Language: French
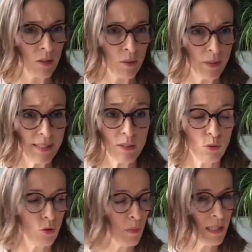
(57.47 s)
Euh, il date
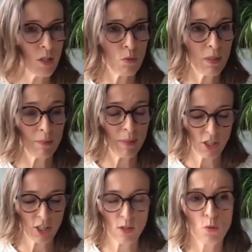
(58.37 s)
de 2018, mais
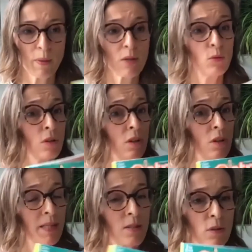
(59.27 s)
j'étais super contente
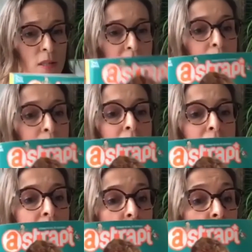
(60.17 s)
parce que là, il y a
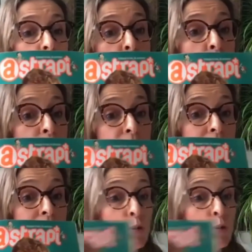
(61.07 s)
marqué euh, comment on fait
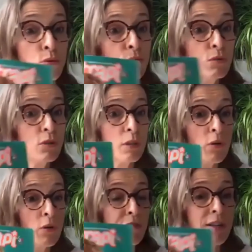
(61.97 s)
l'actu, comment
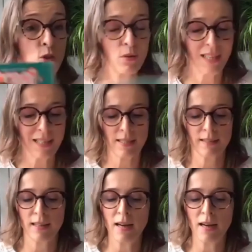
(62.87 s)
on fait un journal, etc.